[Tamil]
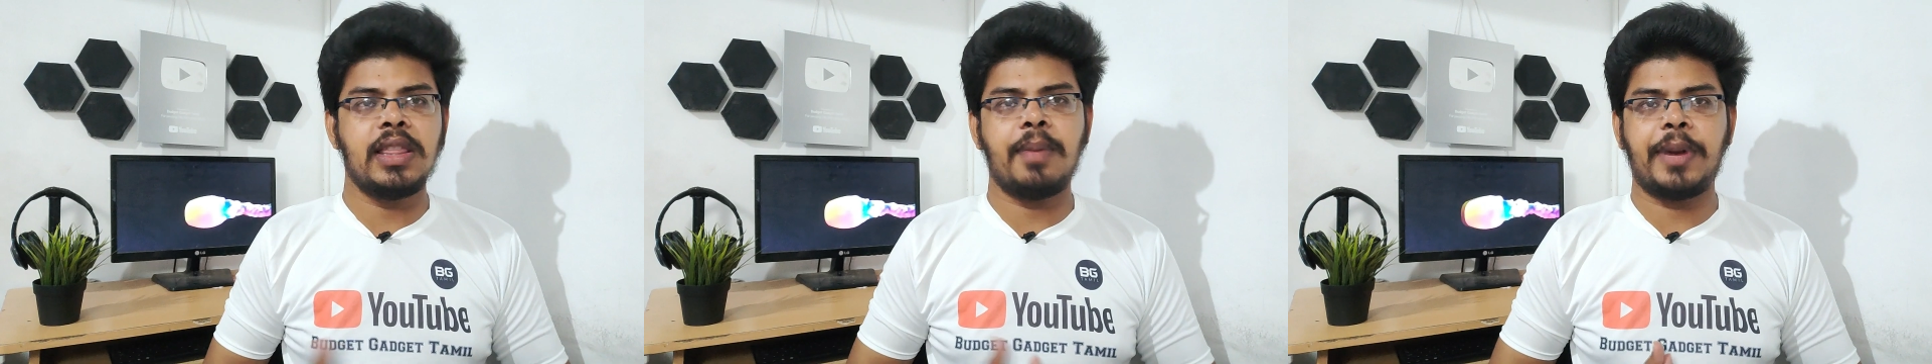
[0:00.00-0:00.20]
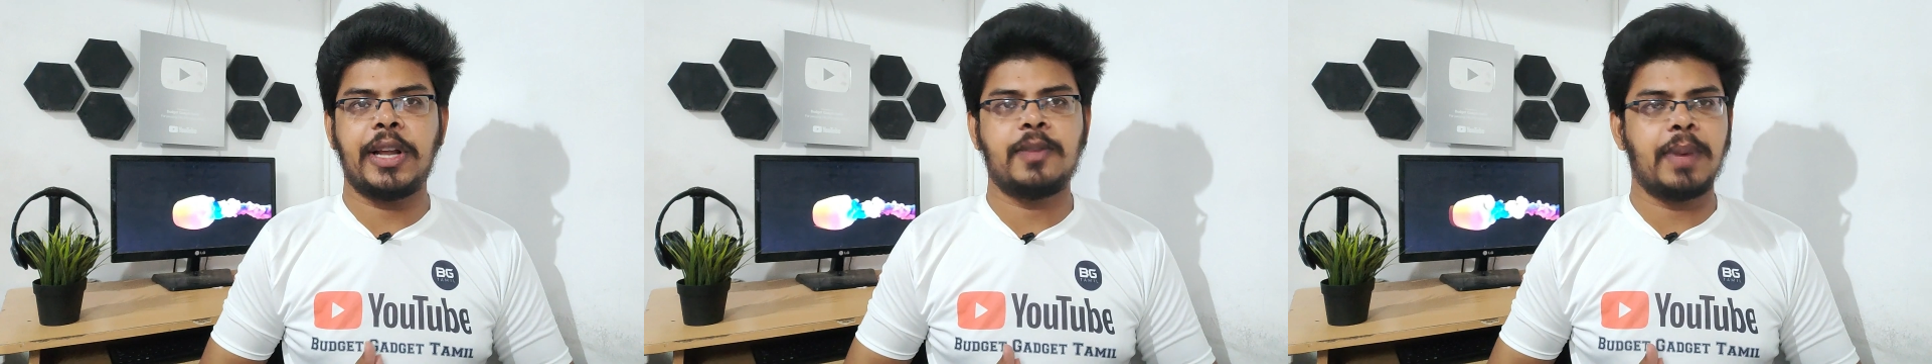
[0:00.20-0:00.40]

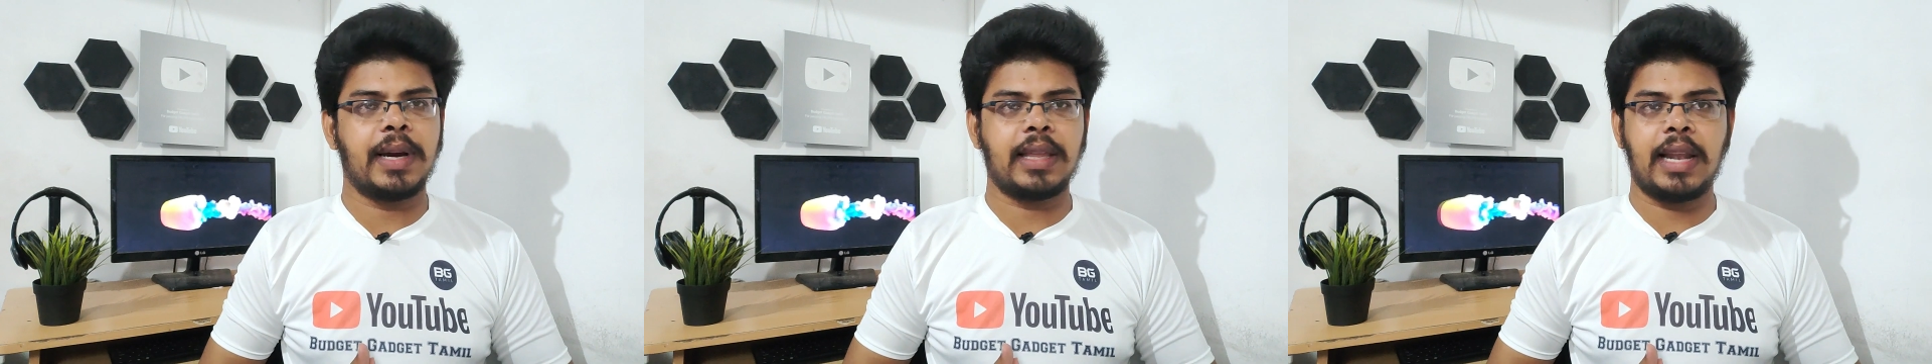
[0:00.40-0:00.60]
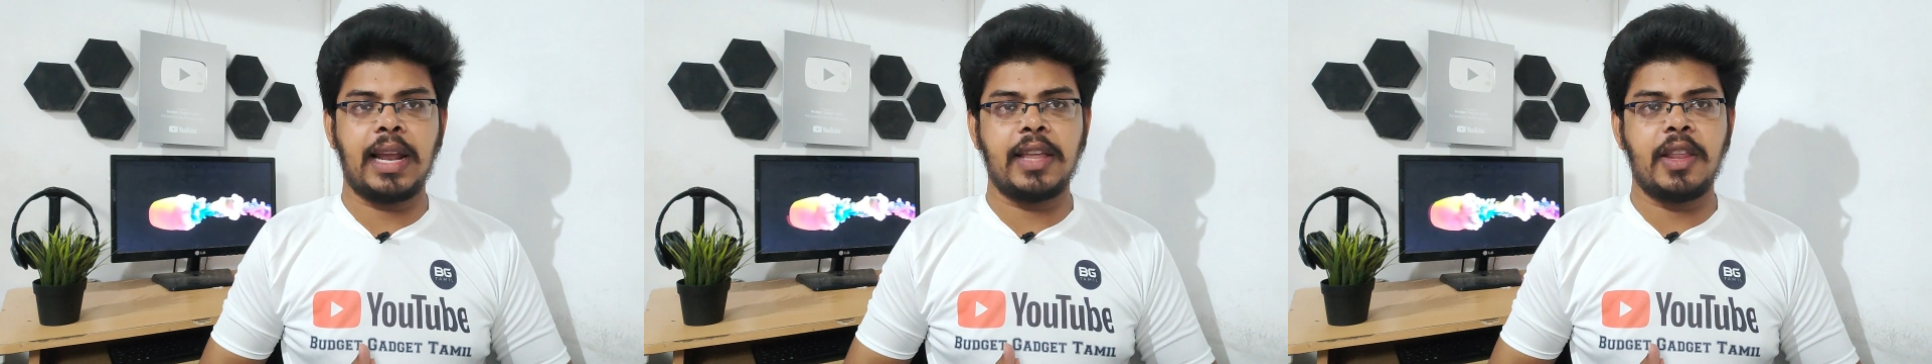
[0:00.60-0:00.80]
இந்த ப்ரைஸ்
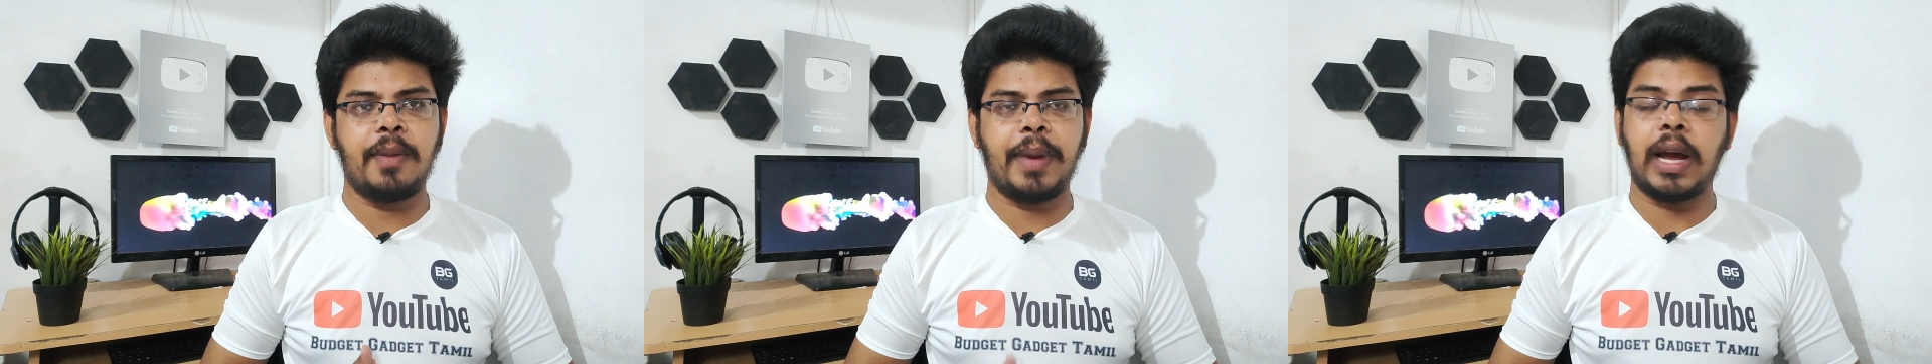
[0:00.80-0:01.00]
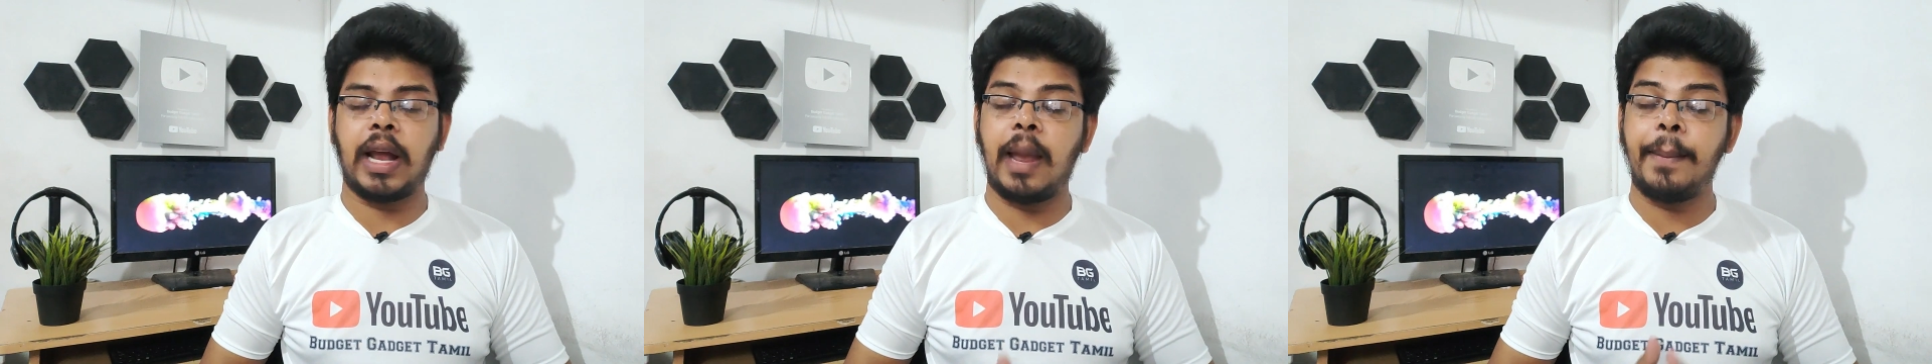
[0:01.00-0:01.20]
பக்கத்தில்
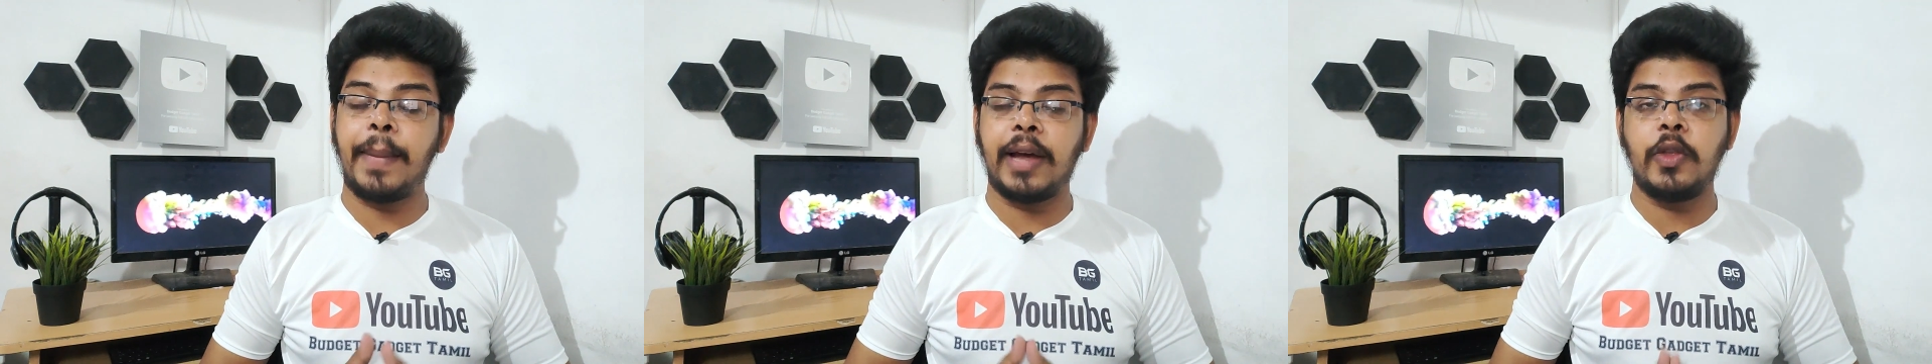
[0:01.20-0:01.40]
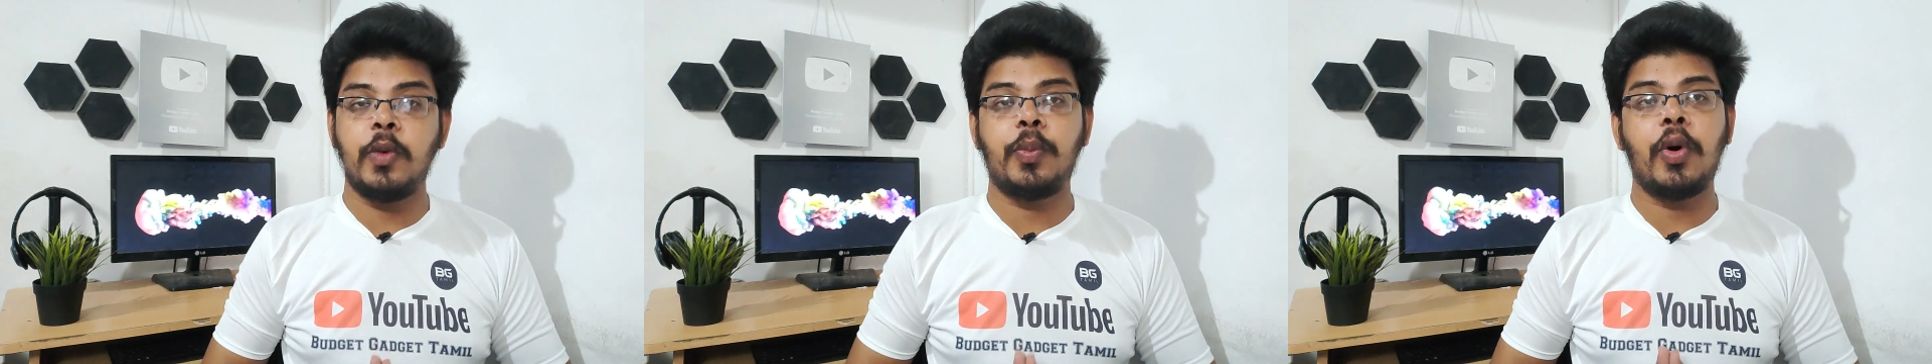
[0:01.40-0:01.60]
எதிர்பார்க்கலாம்
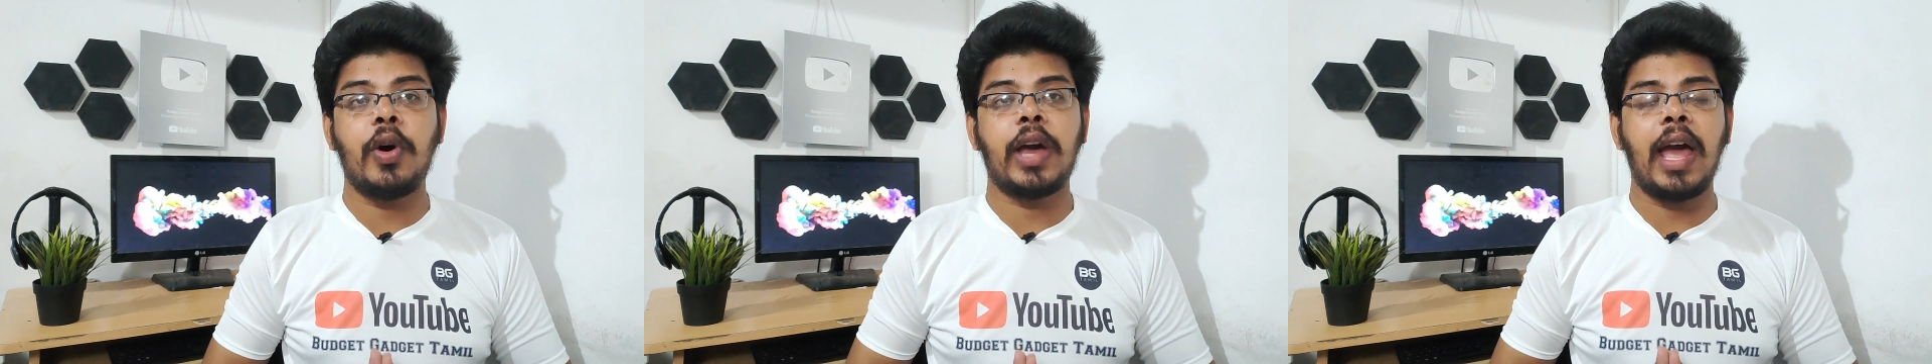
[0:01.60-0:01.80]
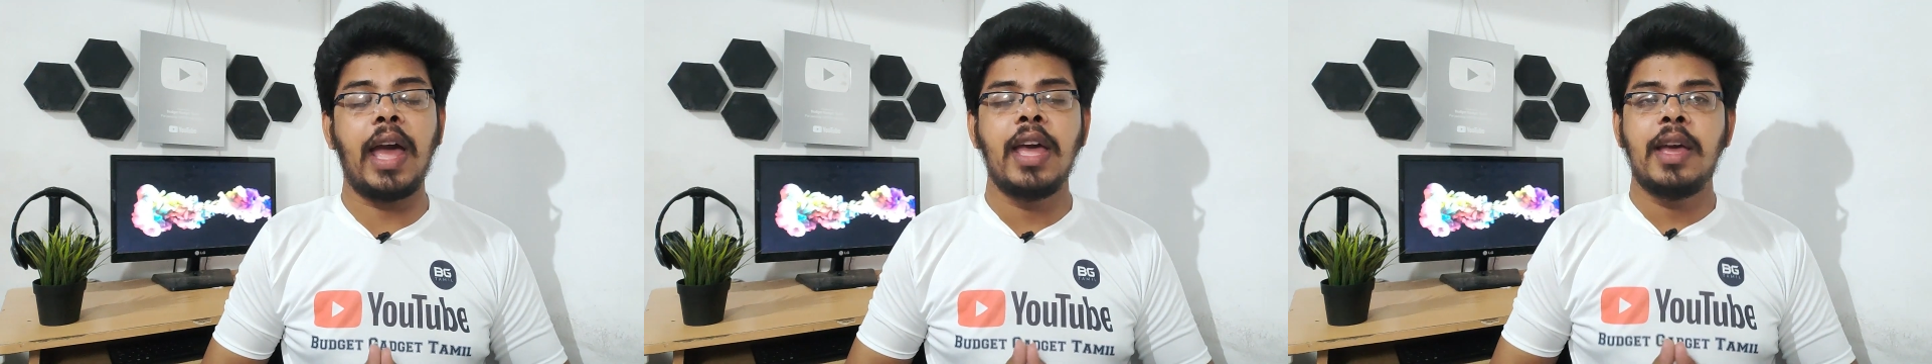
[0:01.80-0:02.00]
அது போக